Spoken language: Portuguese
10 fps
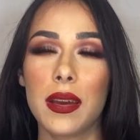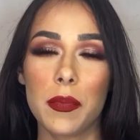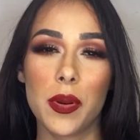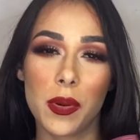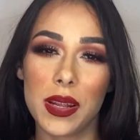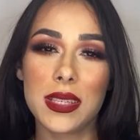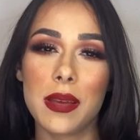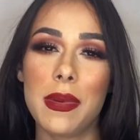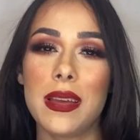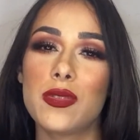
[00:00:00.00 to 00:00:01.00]
Procurei
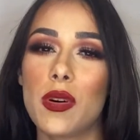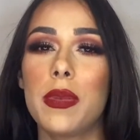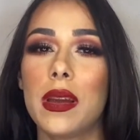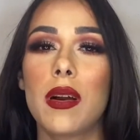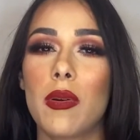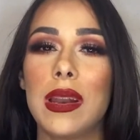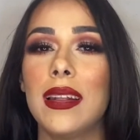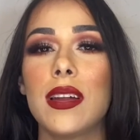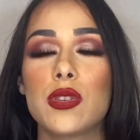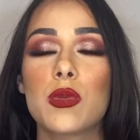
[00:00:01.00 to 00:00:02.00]
saber sobre a
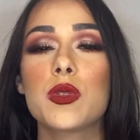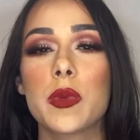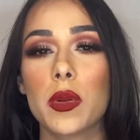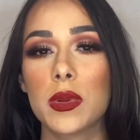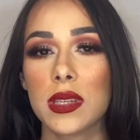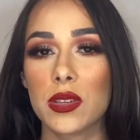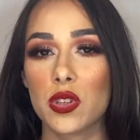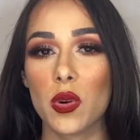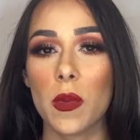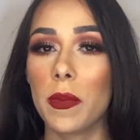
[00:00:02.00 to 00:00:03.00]
qualidade de alguns produtos antes de
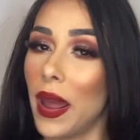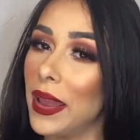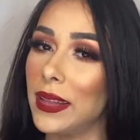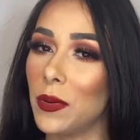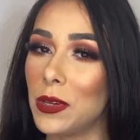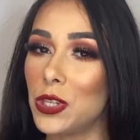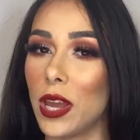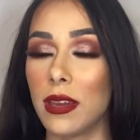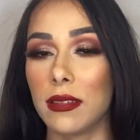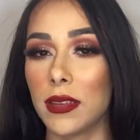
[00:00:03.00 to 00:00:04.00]
comprar e não
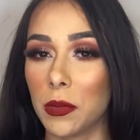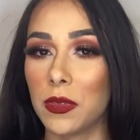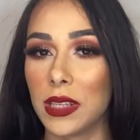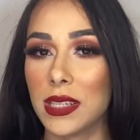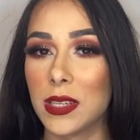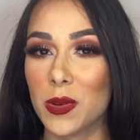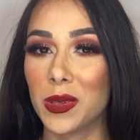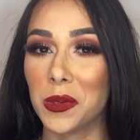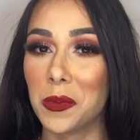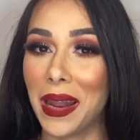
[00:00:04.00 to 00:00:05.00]
achei, então eu vou trazer esse
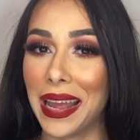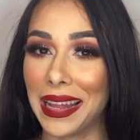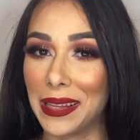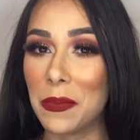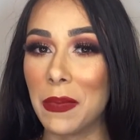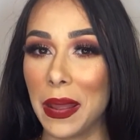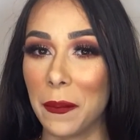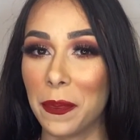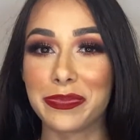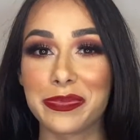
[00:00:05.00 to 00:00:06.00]
conteúdo para cá também.
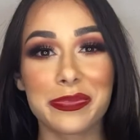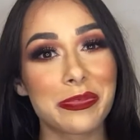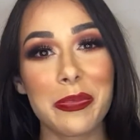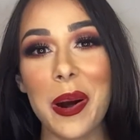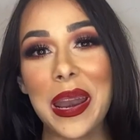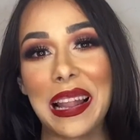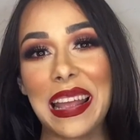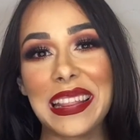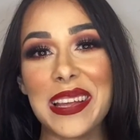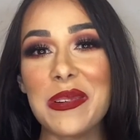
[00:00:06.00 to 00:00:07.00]
Bora lá
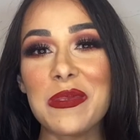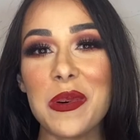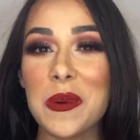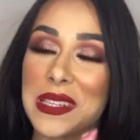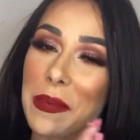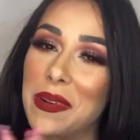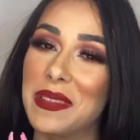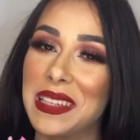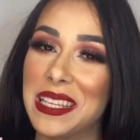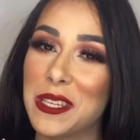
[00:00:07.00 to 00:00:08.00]
então, vou mostrar para
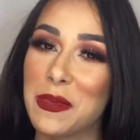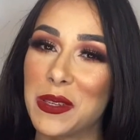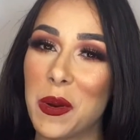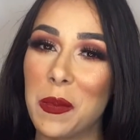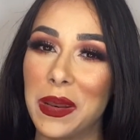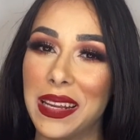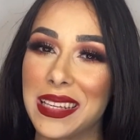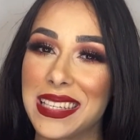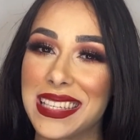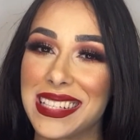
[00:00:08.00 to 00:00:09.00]
vocês as minhas
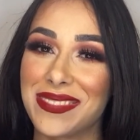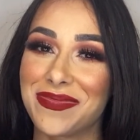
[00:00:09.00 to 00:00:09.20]
comprinhas.